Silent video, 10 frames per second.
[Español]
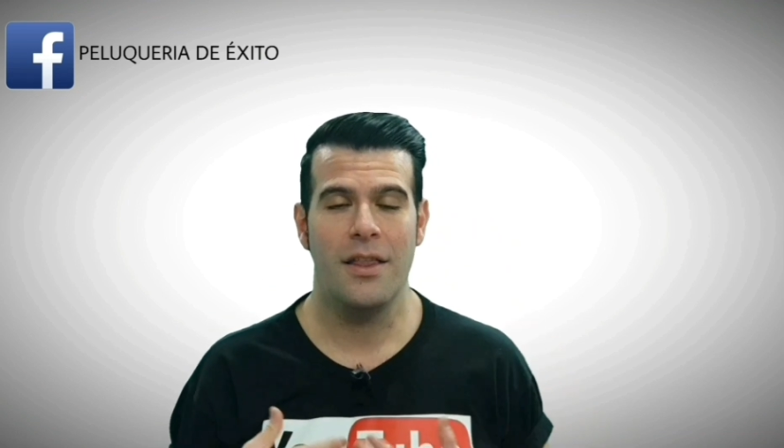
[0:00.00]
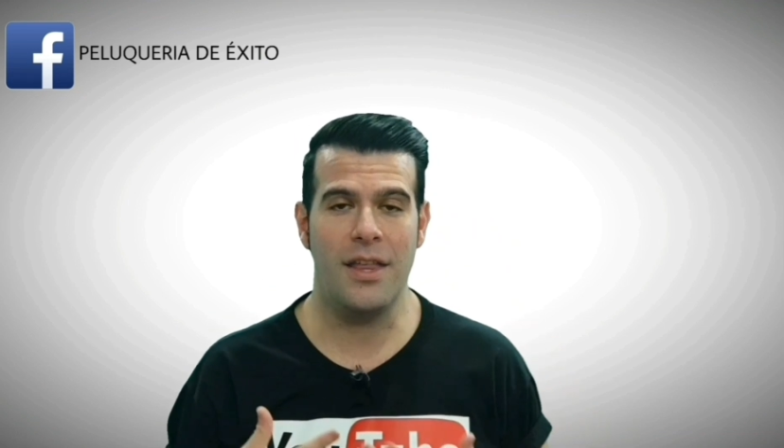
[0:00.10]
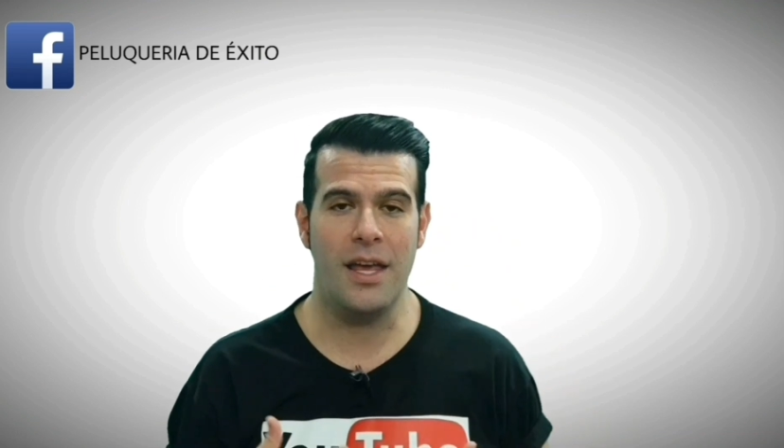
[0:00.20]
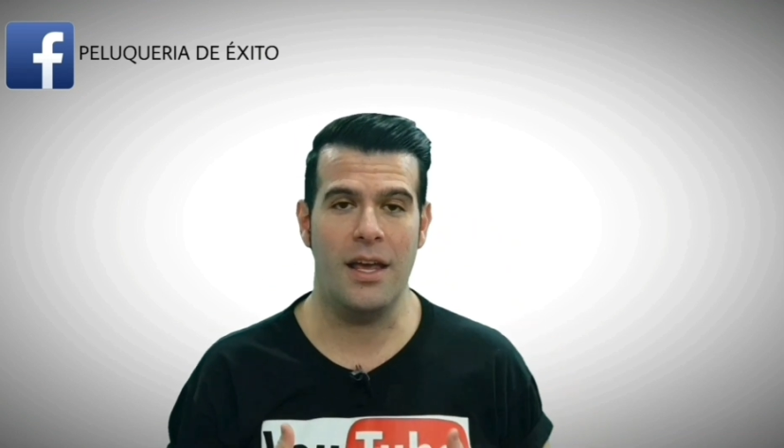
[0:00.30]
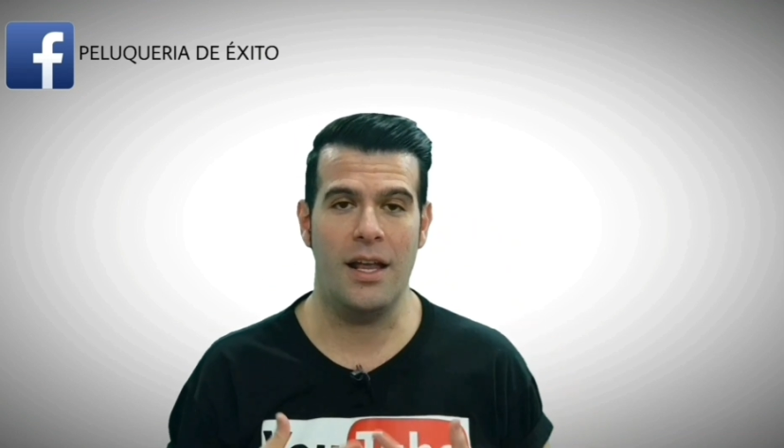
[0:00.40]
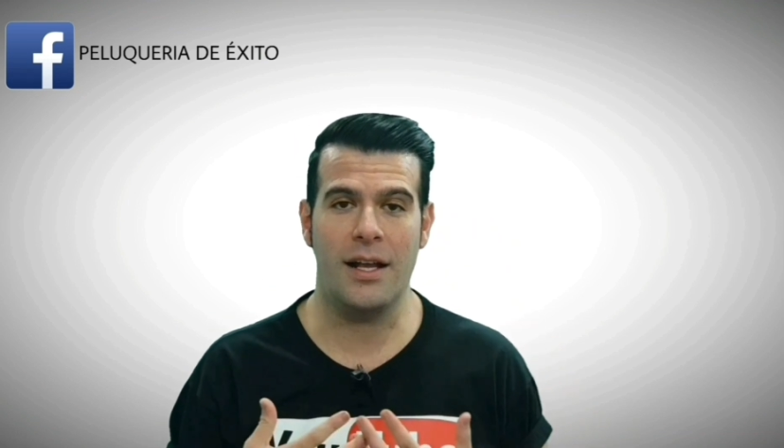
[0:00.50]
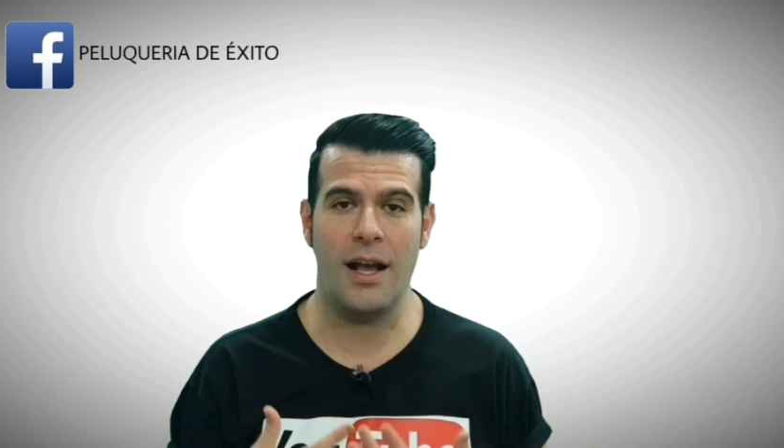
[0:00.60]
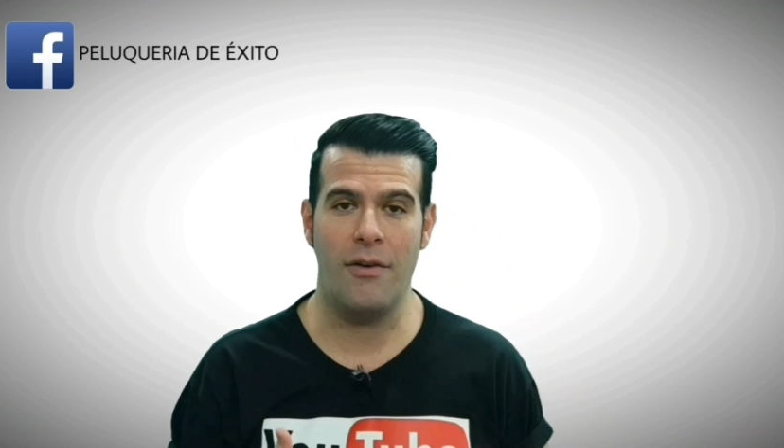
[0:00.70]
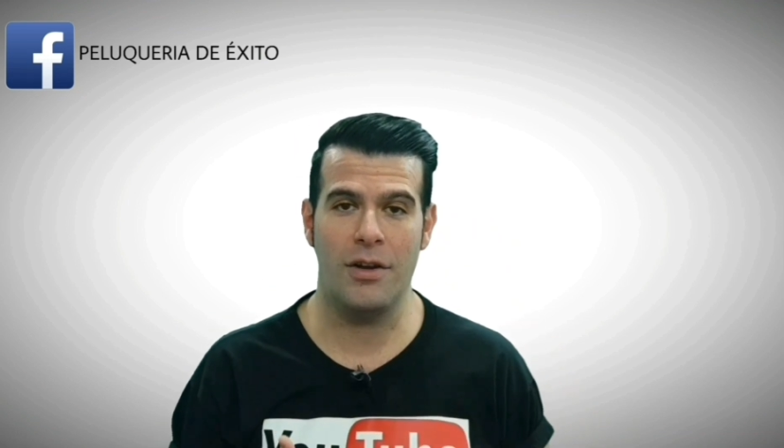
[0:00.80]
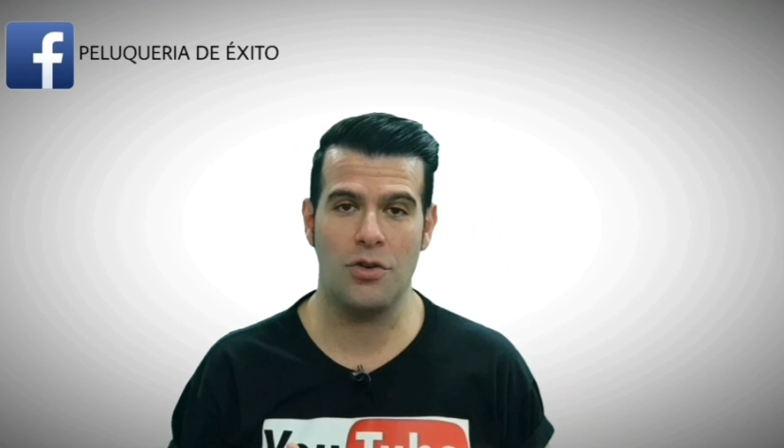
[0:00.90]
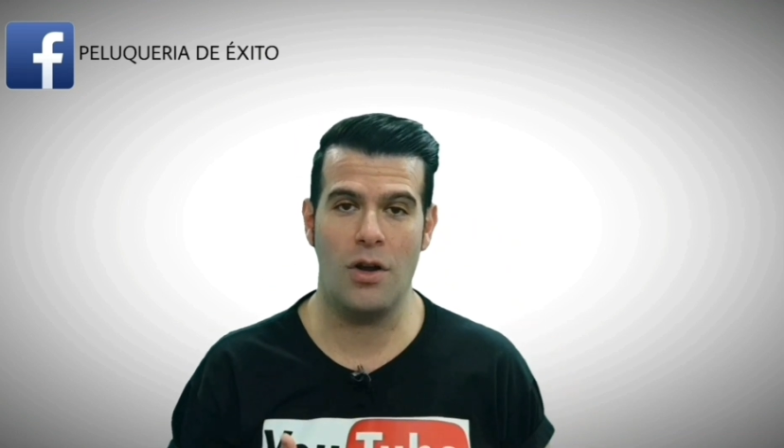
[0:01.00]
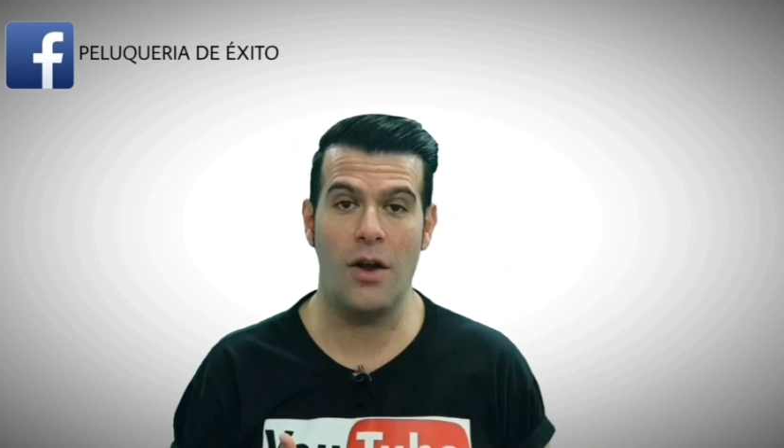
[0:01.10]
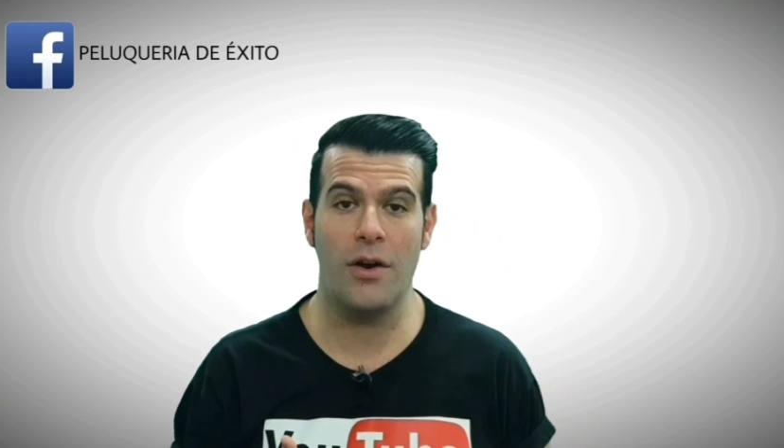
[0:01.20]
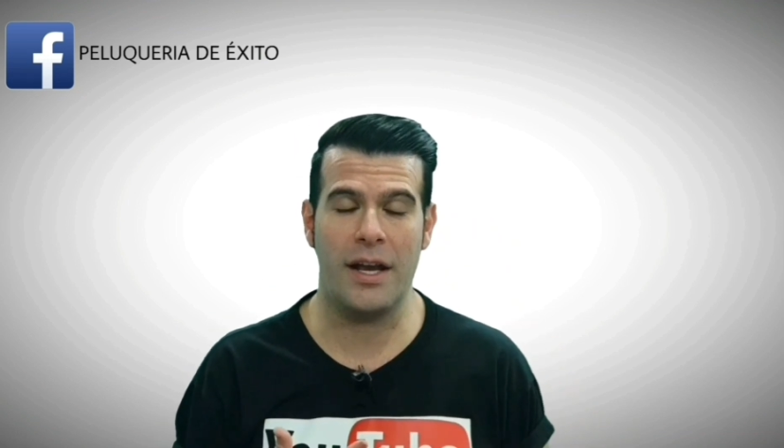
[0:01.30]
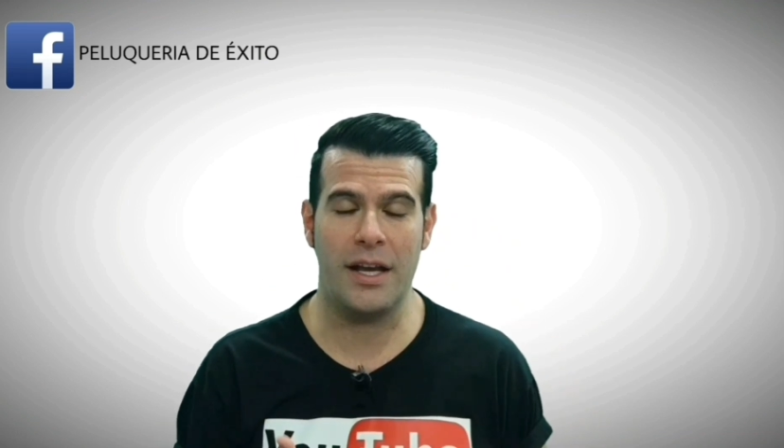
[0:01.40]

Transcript: del cabello a la hora de